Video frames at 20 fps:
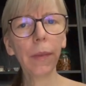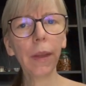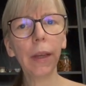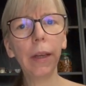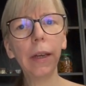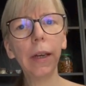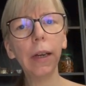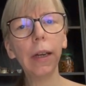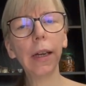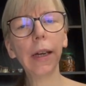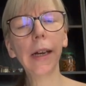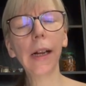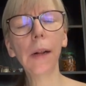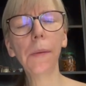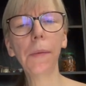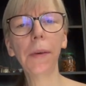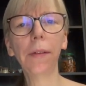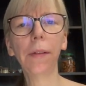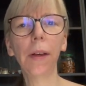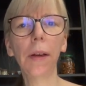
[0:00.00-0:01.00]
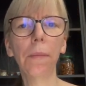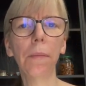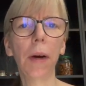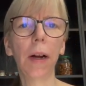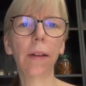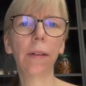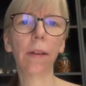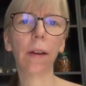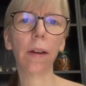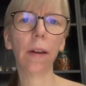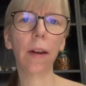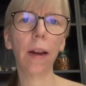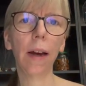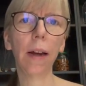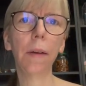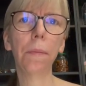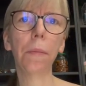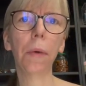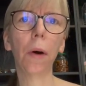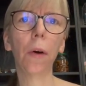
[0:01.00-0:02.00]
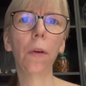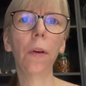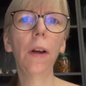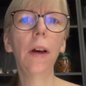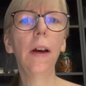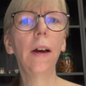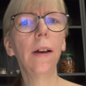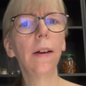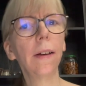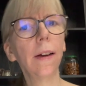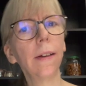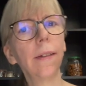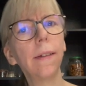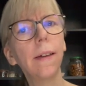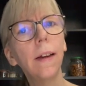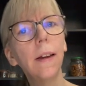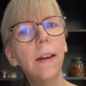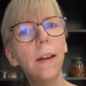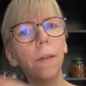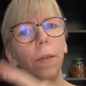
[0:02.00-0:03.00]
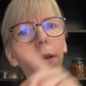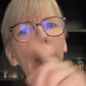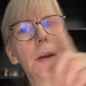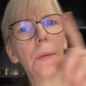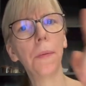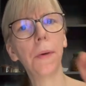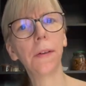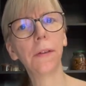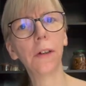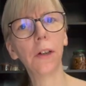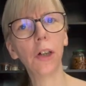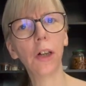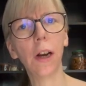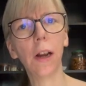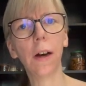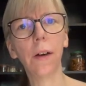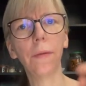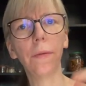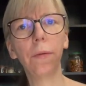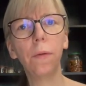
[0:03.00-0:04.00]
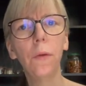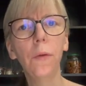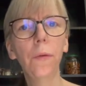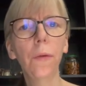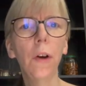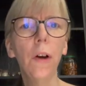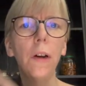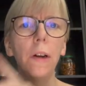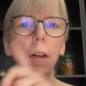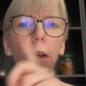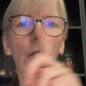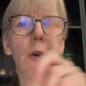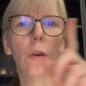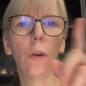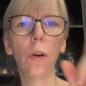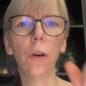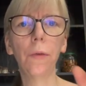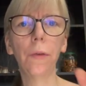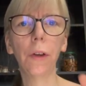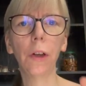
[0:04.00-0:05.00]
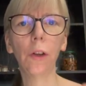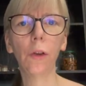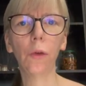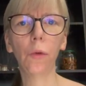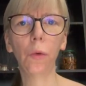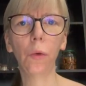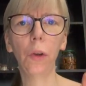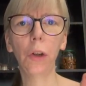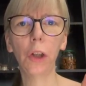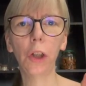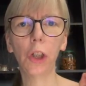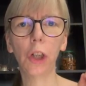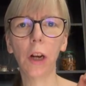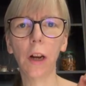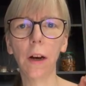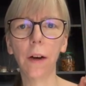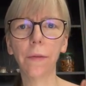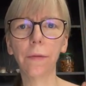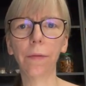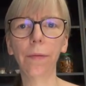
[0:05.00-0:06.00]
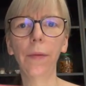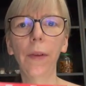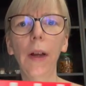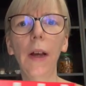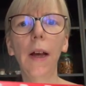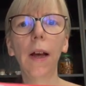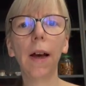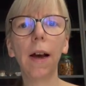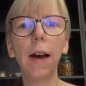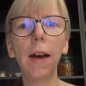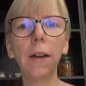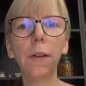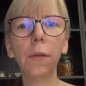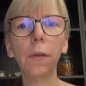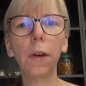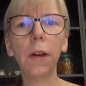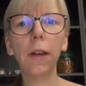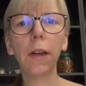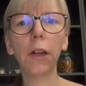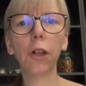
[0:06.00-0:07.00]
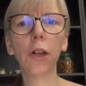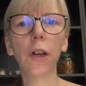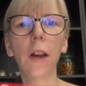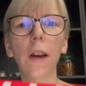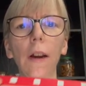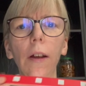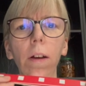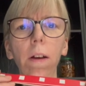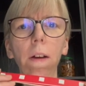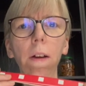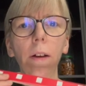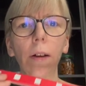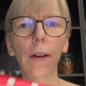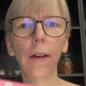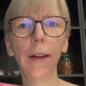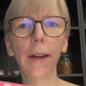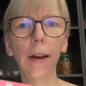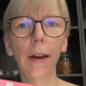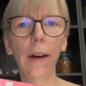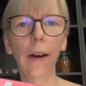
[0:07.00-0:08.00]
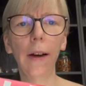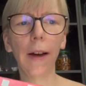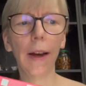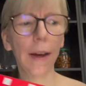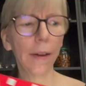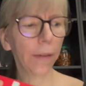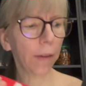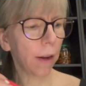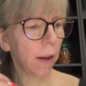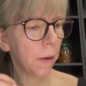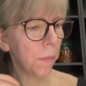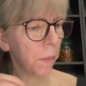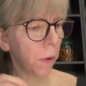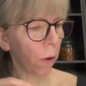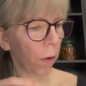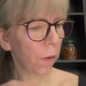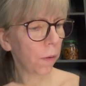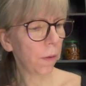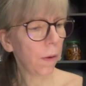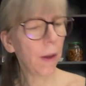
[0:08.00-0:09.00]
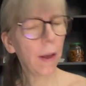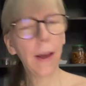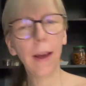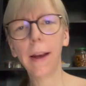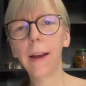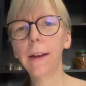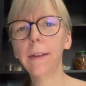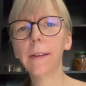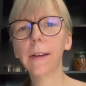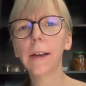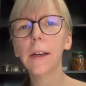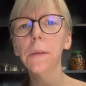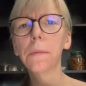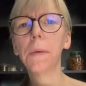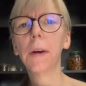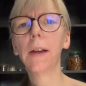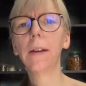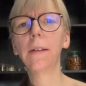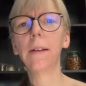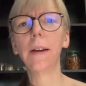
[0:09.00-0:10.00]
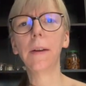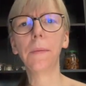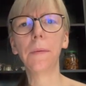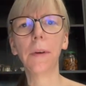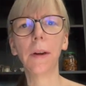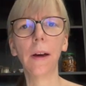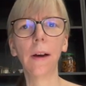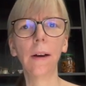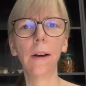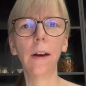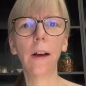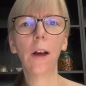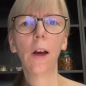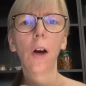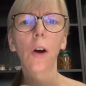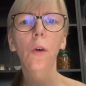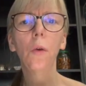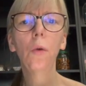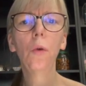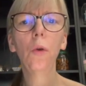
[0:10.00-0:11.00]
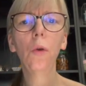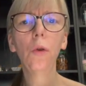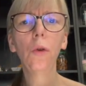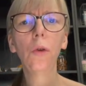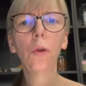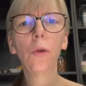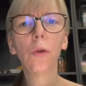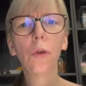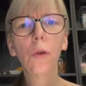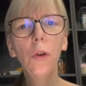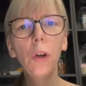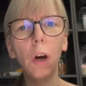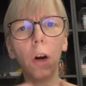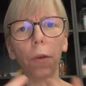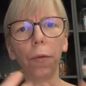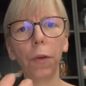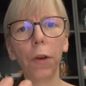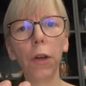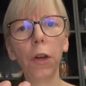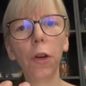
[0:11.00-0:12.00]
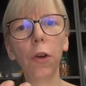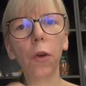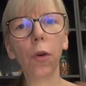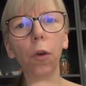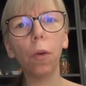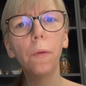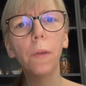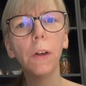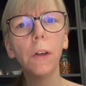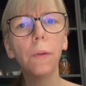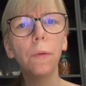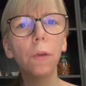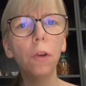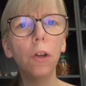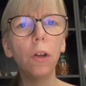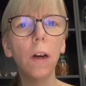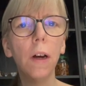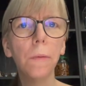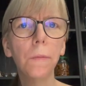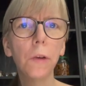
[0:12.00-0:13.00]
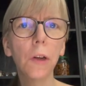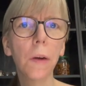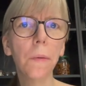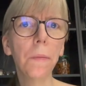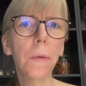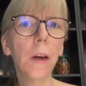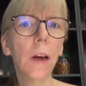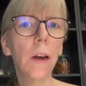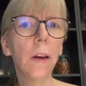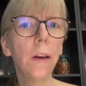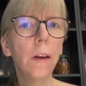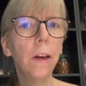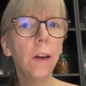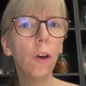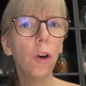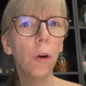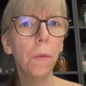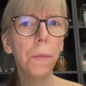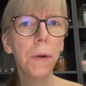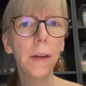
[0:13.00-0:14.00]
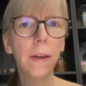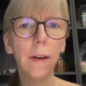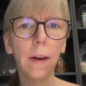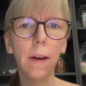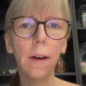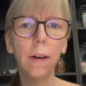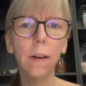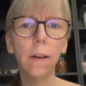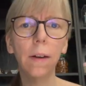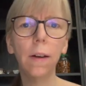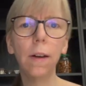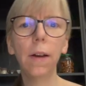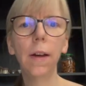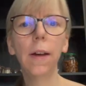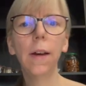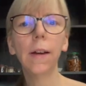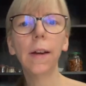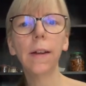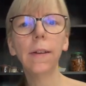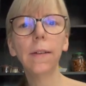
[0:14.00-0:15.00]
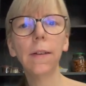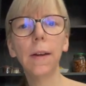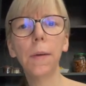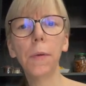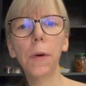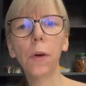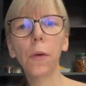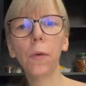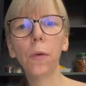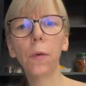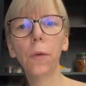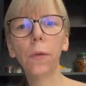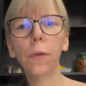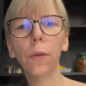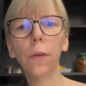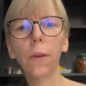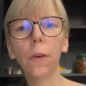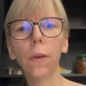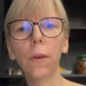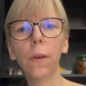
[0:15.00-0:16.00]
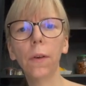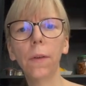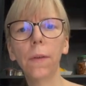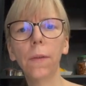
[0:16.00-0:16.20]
ihre regelmäßigen Mahlzeiten einbauen, tatsächlich wieder besser schlafen und vor allen Dingen auch häufig durchschlafen. Also an der Stelle, ja, Essen einbauen. Ich sage erstmal ganz lieben Dank und ja, wenn ihr noch irgendwelche Wünsche habt, schreibt mir gerne in die Kommentare. Ganz liebe Grüße!